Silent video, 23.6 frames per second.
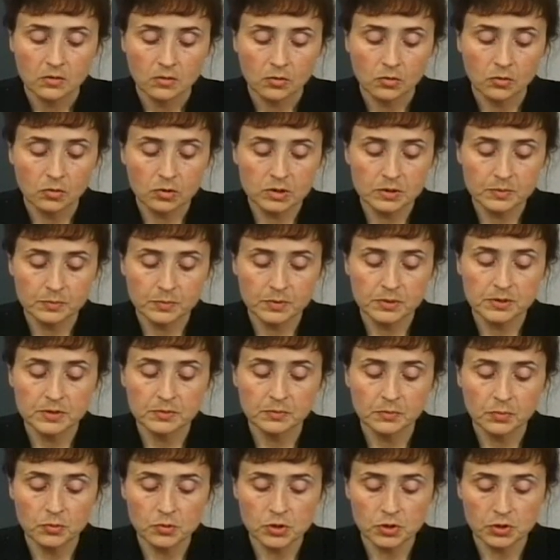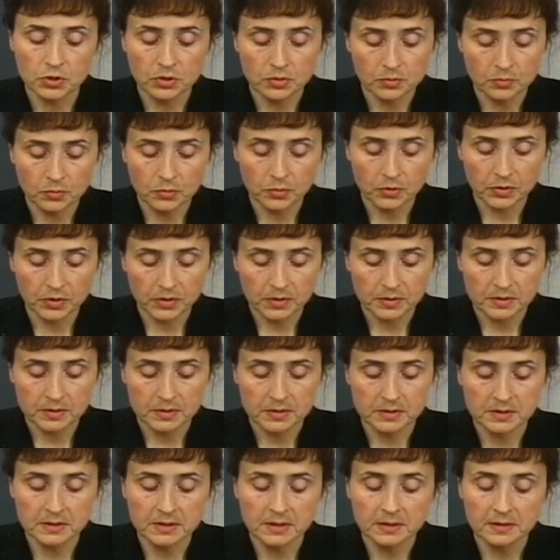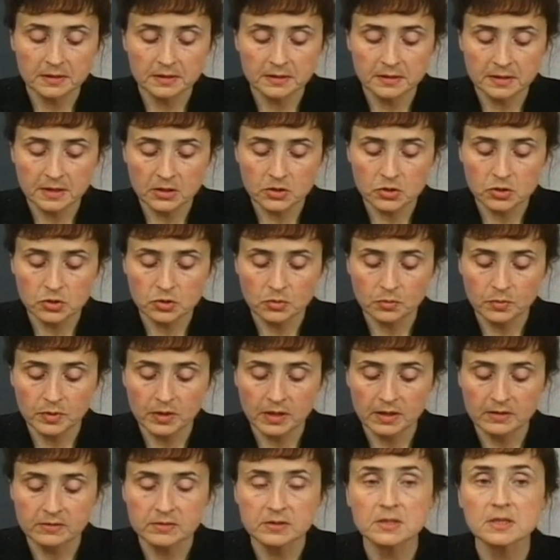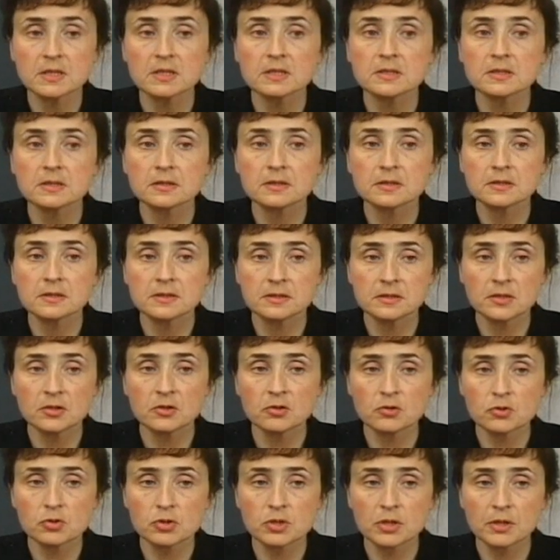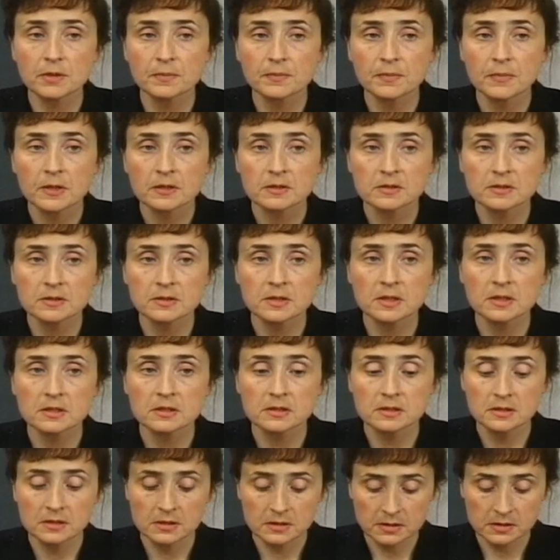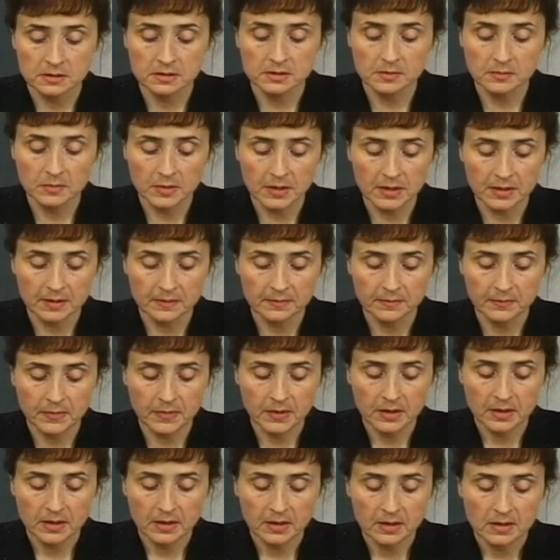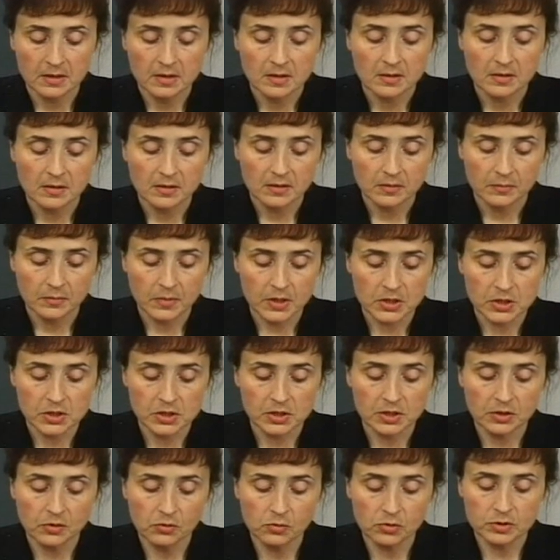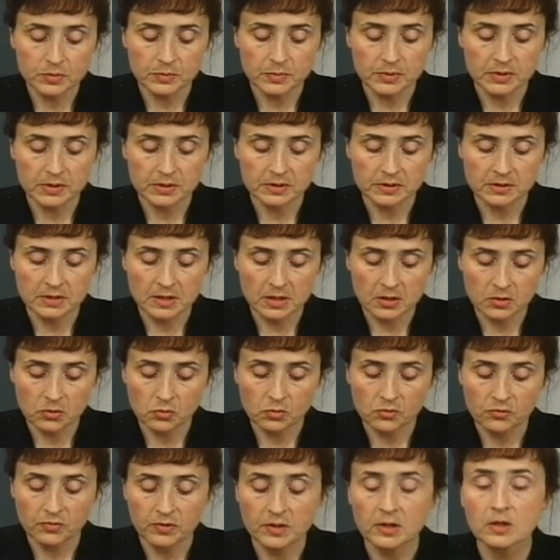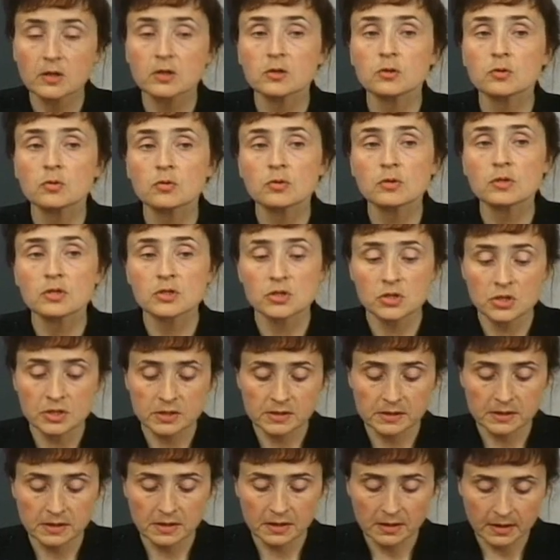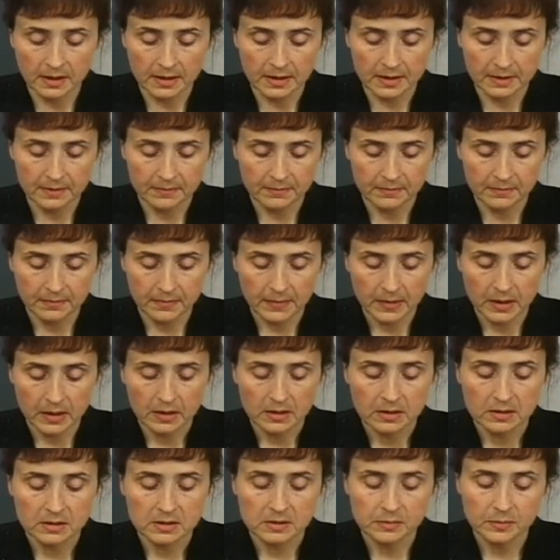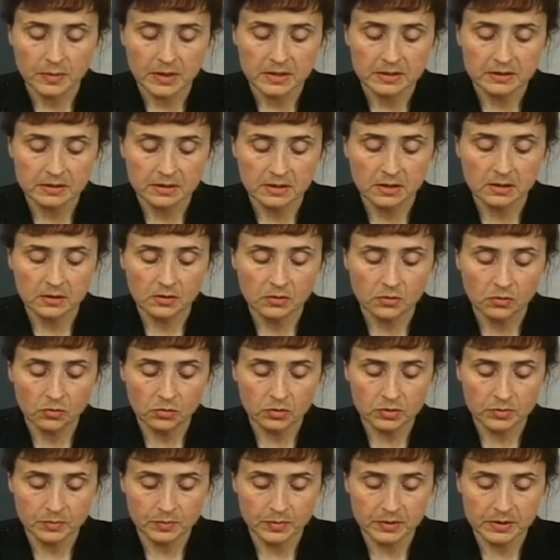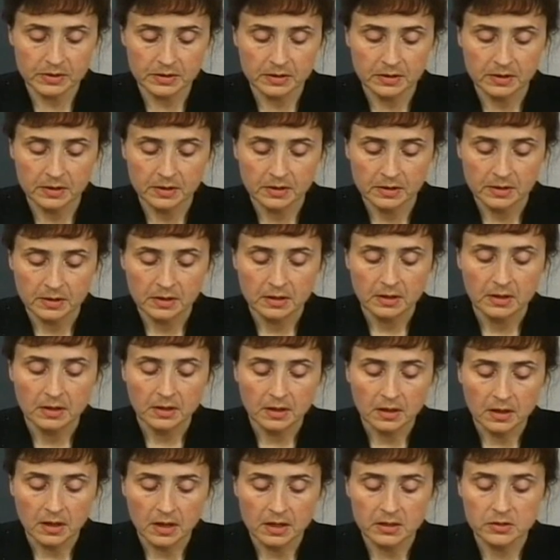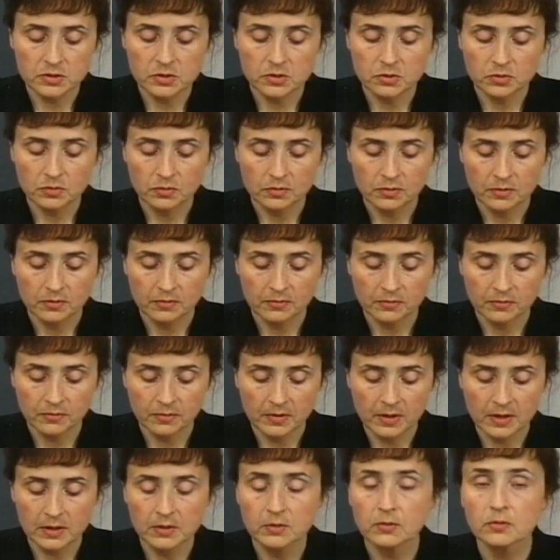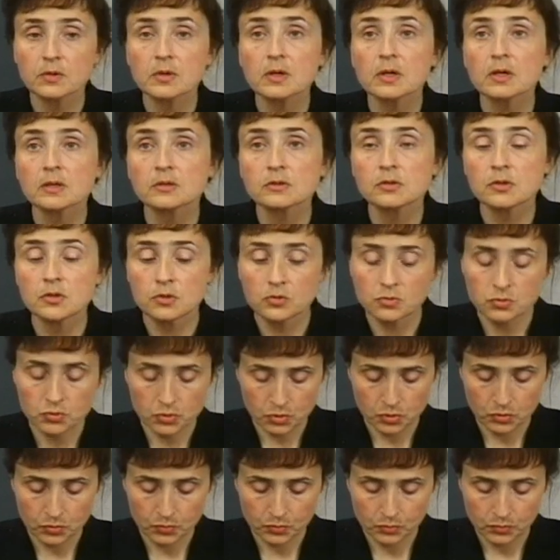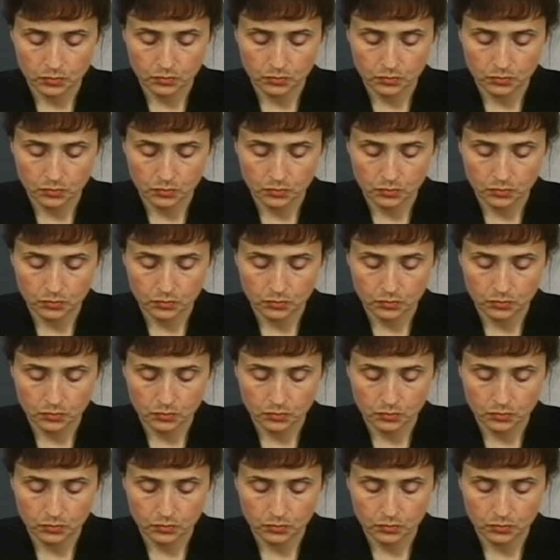Господи, Боже ты мой, сделай так, чтобы я встретилась с Сережей здесь, на земле. Пошли, Господи, здоровья и долгой жизни Але. Спаси, Господи, Асю, Валю и Андрюшу.